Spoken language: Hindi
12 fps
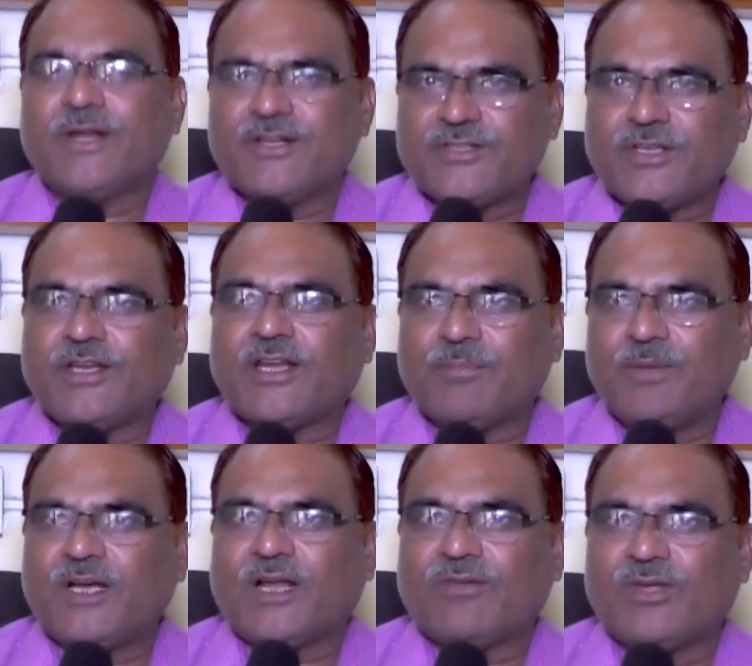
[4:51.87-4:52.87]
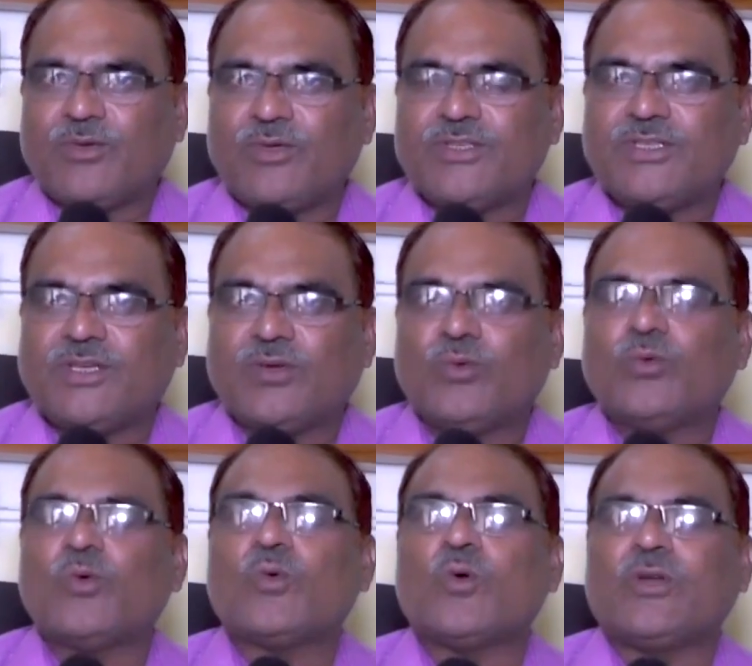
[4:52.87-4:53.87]
पेरेंट्स के खिलाफ भी कार्रवाई होनी चाहिए
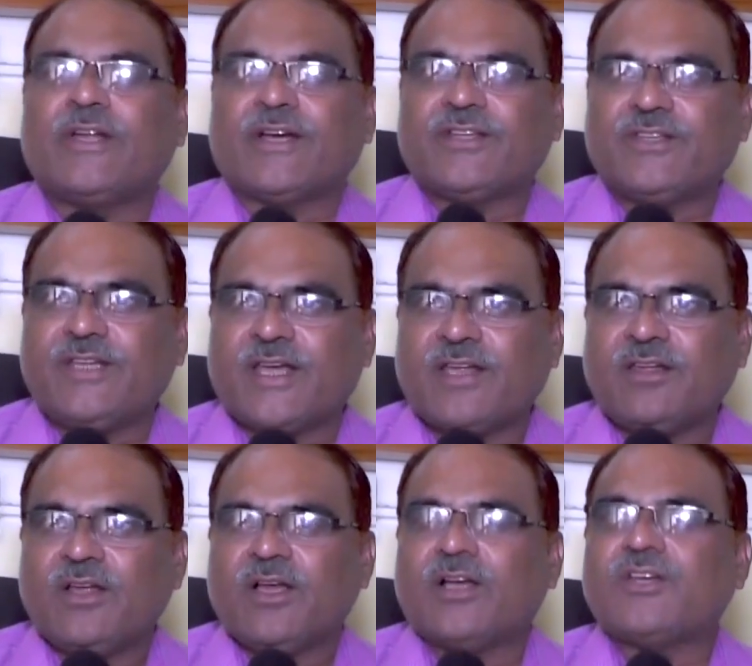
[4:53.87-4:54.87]
उनको कौन ने हक दिया है